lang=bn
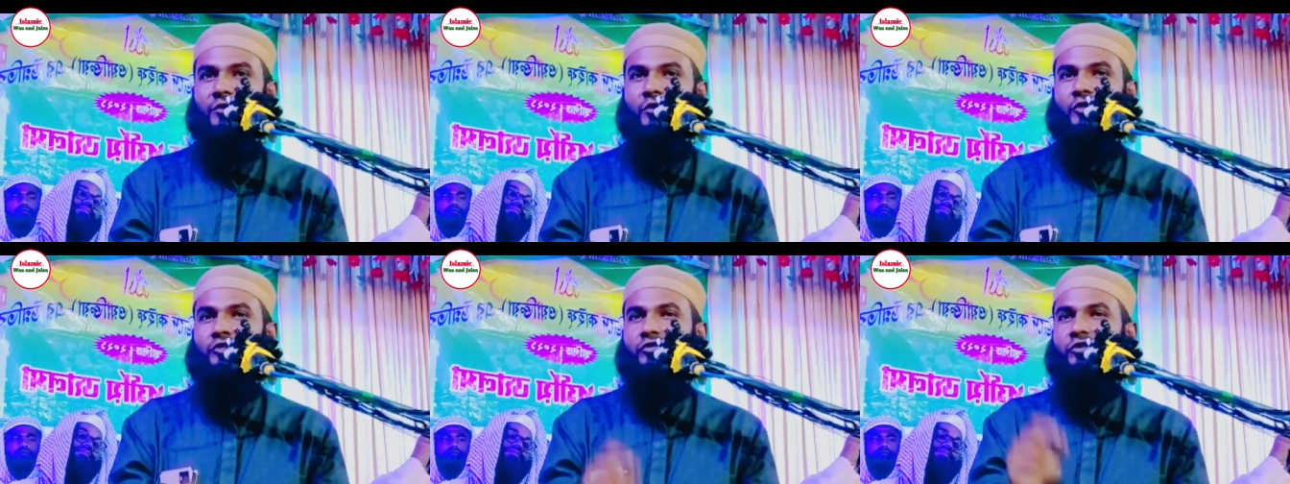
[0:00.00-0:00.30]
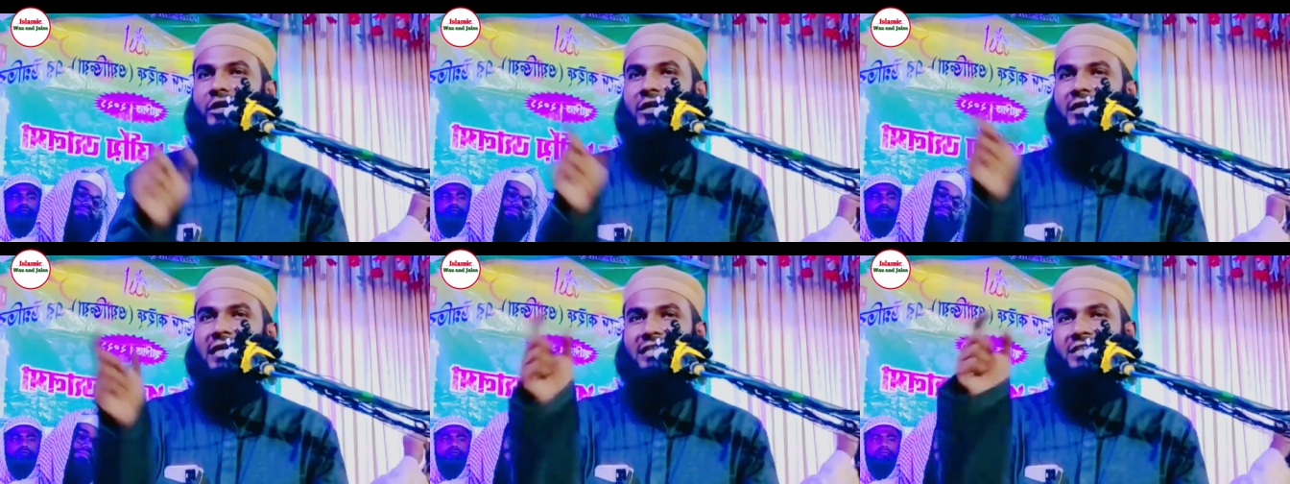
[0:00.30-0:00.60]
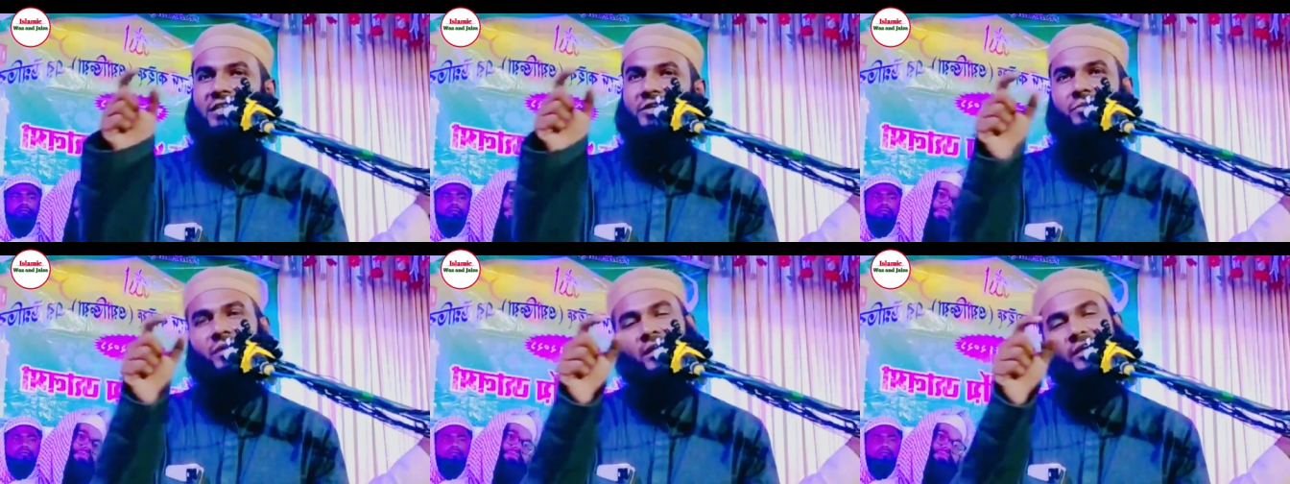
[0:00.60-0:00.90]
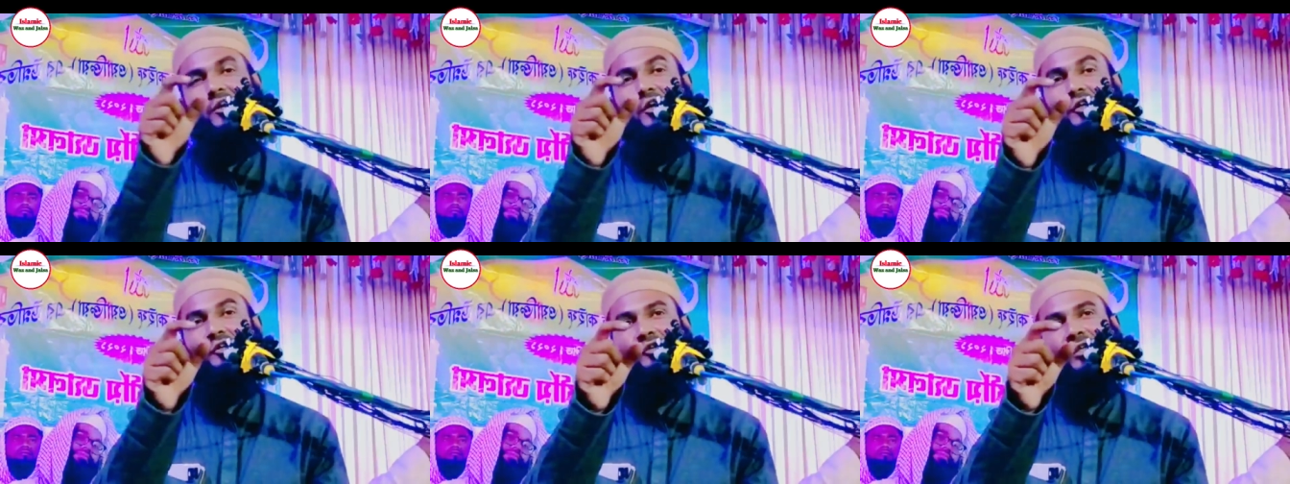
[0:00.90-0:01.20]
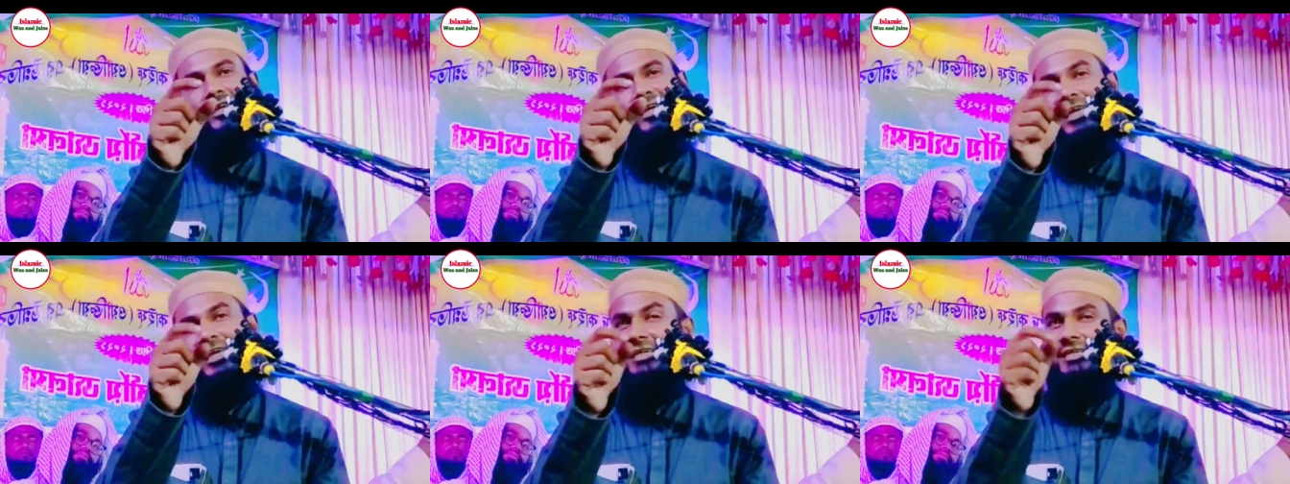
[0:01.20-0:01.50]
গতকাল রাতের বেলা
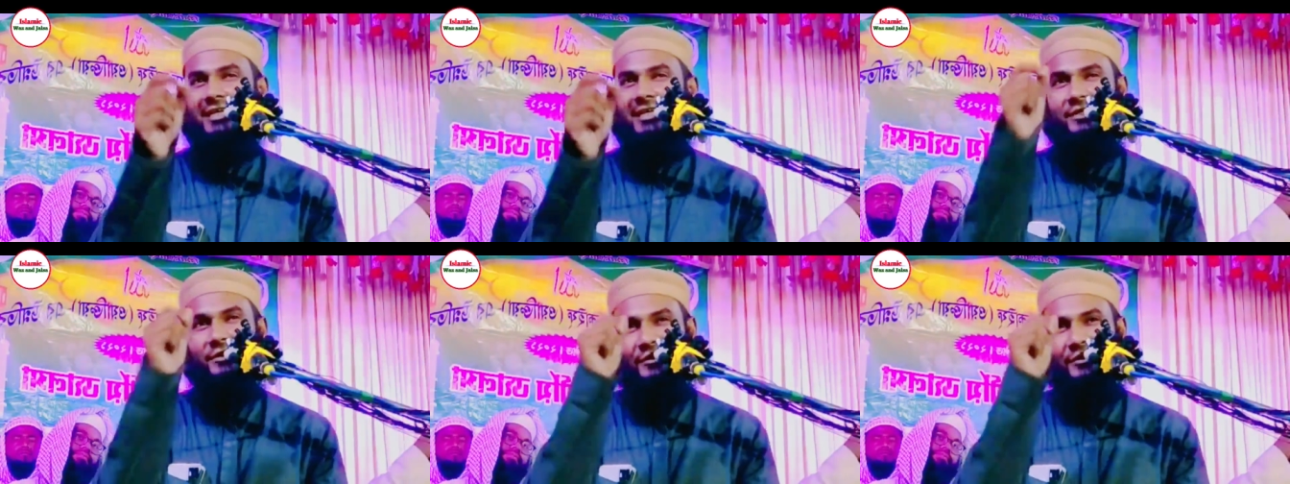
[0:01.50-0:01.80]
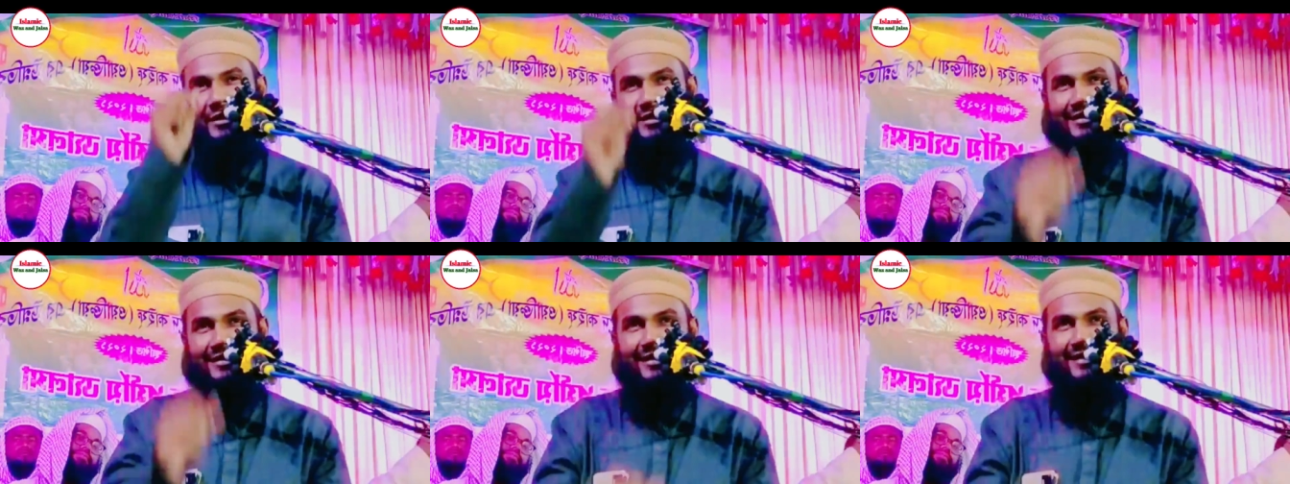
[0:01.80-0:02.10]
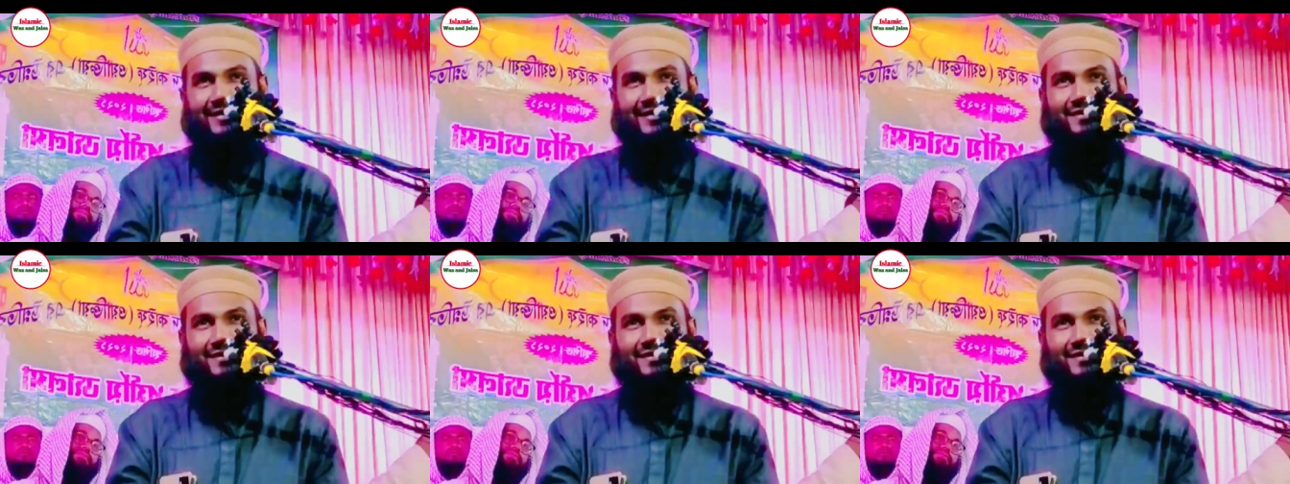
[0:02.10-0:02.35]
ঘটনা এই এই ঘটেছে